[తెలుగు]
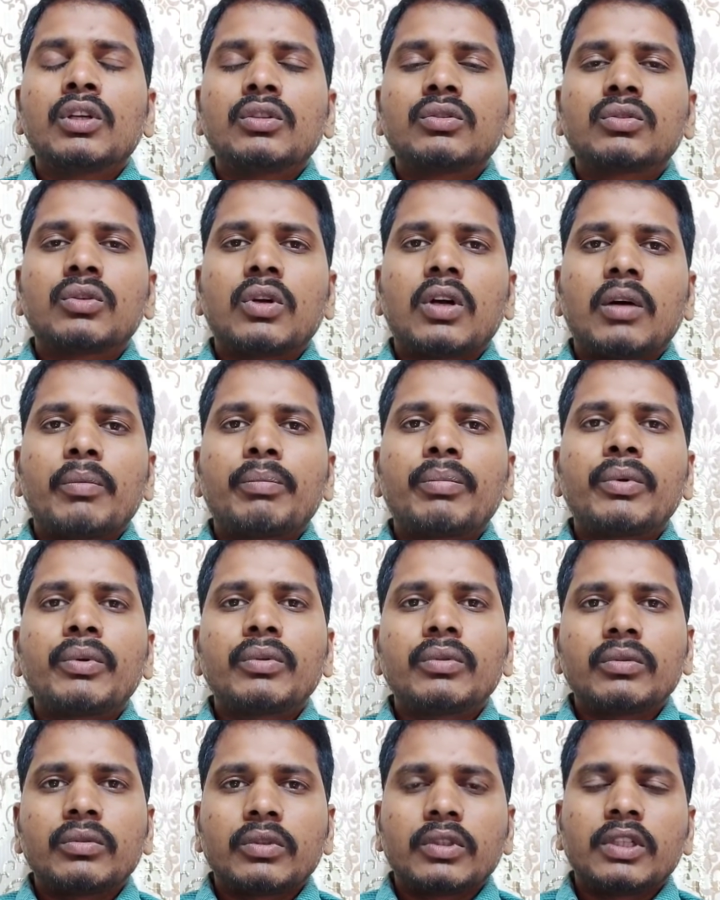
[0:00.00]
సో అప్పుడు
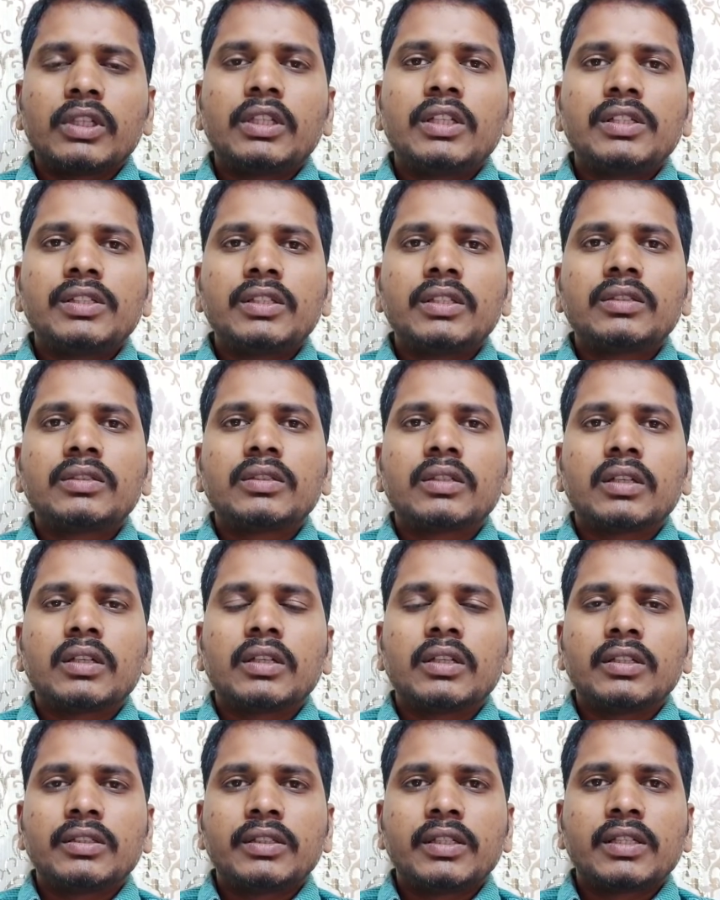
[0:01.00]
ఈ ఈసీఎస్
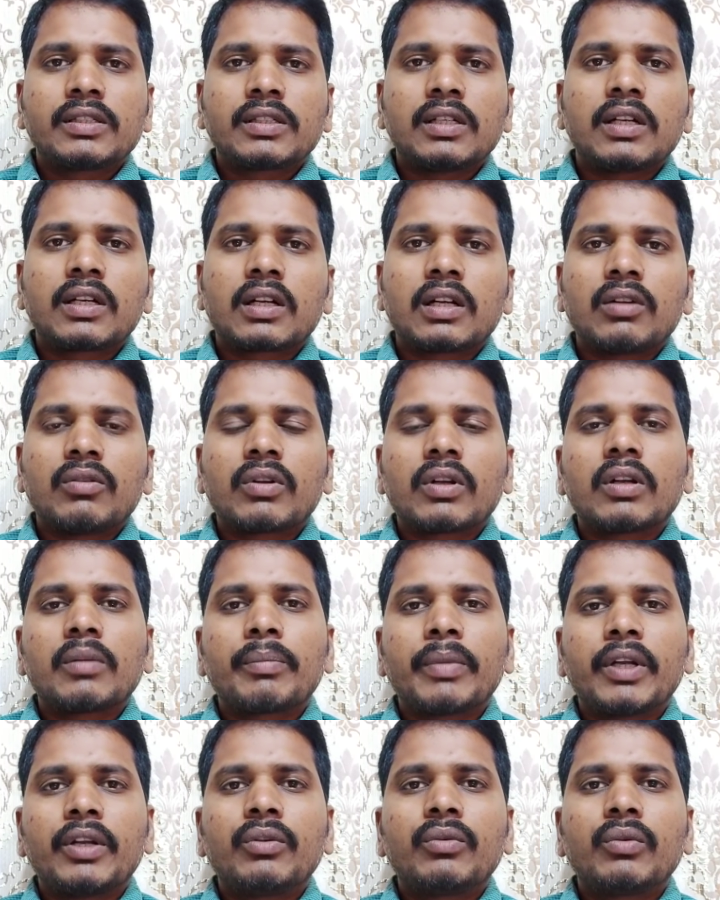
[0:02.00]
ఈసీఎస్ లెటర్లు ఎవరైనా
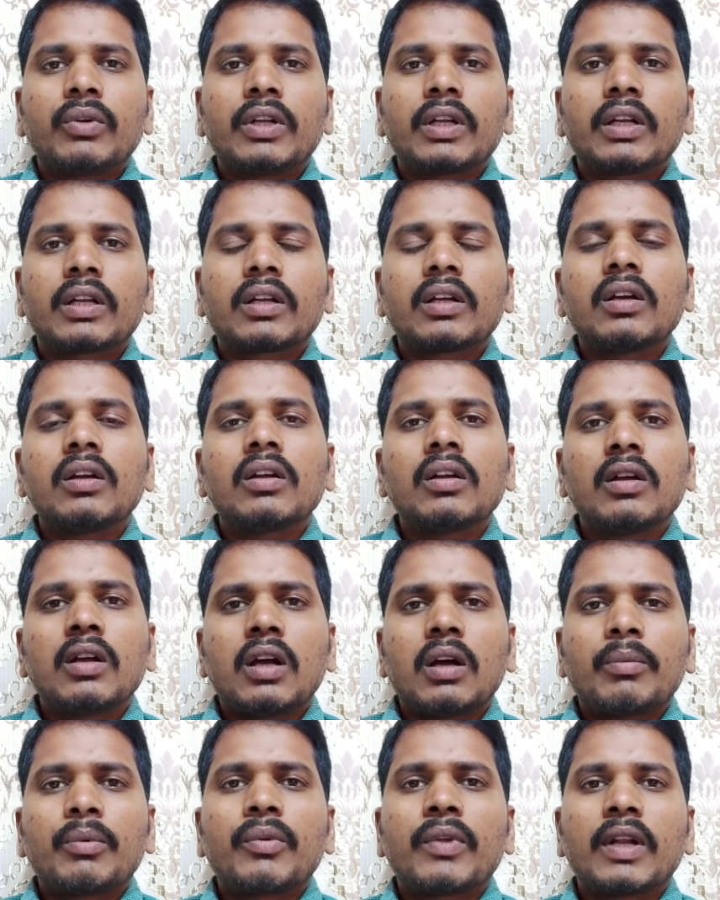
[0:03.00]
పెండింగ్ ఉంటే కనుక
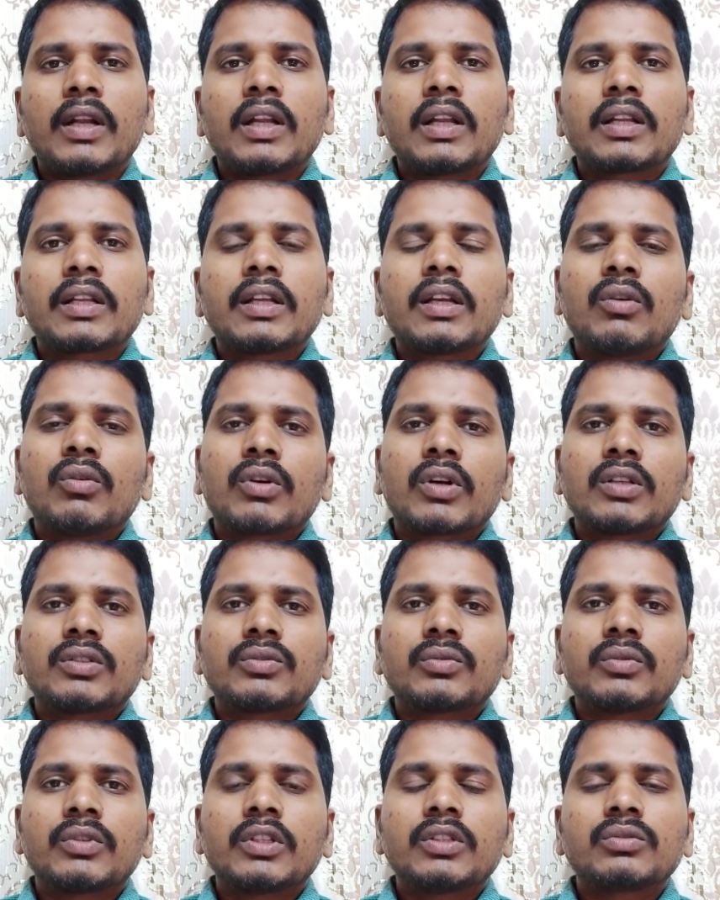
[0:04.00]
అప్పుడు వెళ్ళడానికి
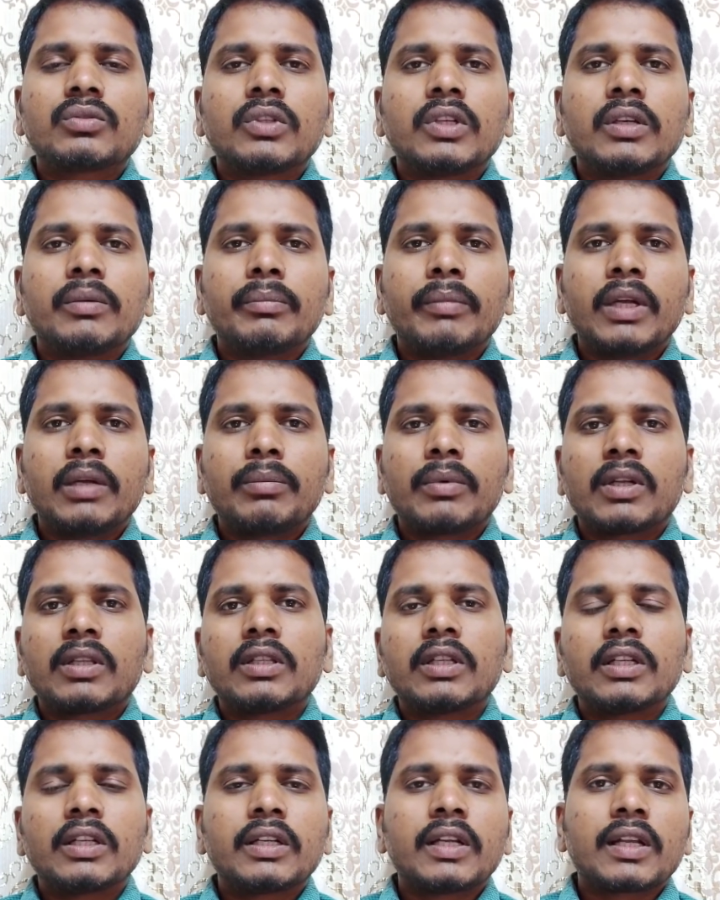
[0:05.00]
అవకాశం ఉంది సో ఏం
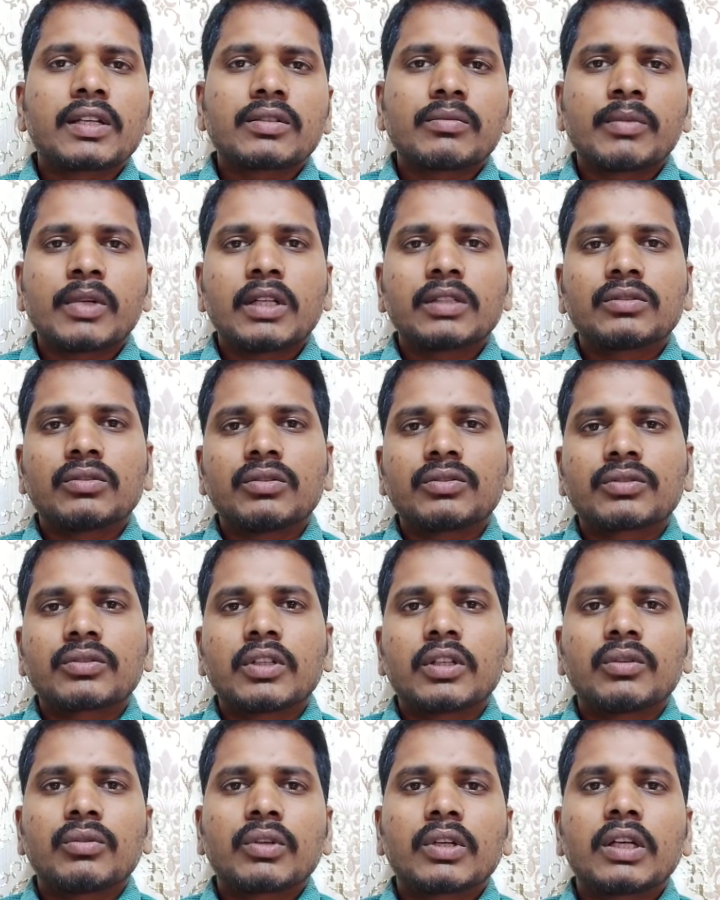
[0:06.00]
భయపడద్దండి టెన్షన్ పడాల్సిన అవసరం
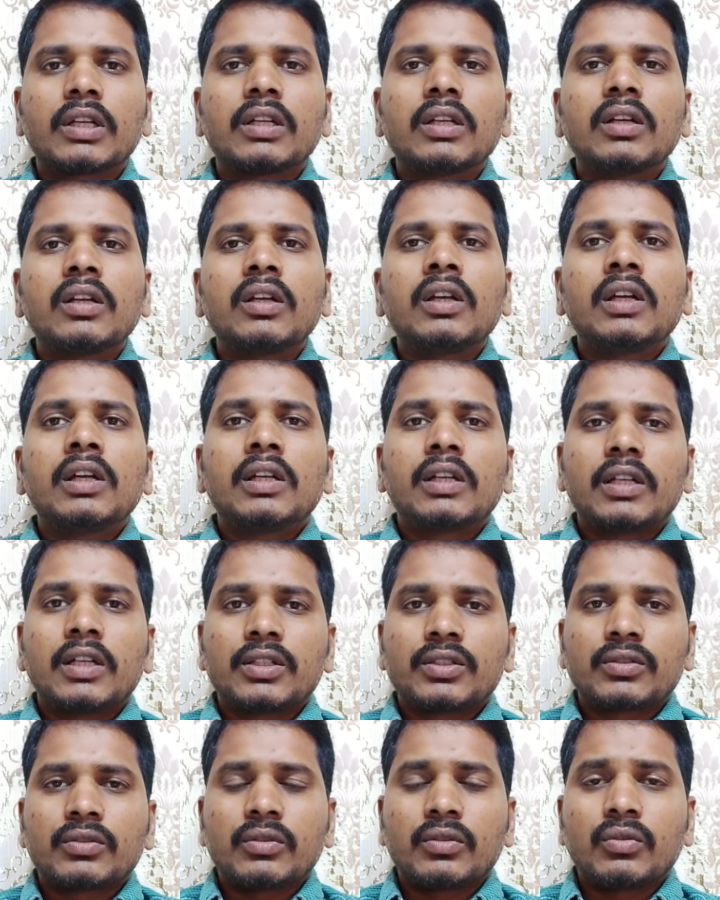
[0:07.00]
లేదు ఓకేనా
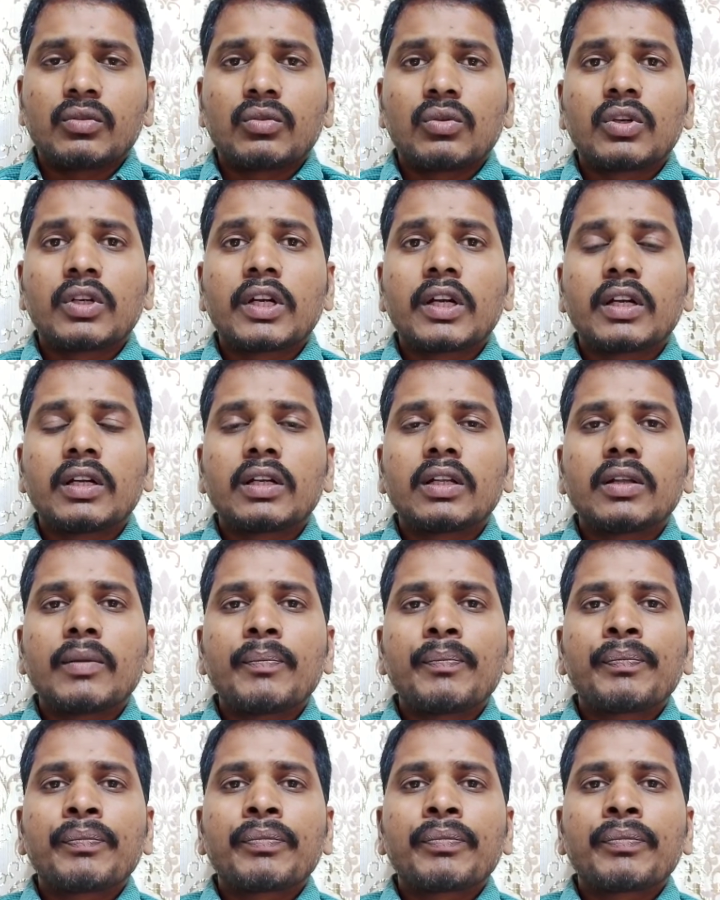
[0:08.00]
నెక్స్ట్ ఇంకొకటి ఏంటంటే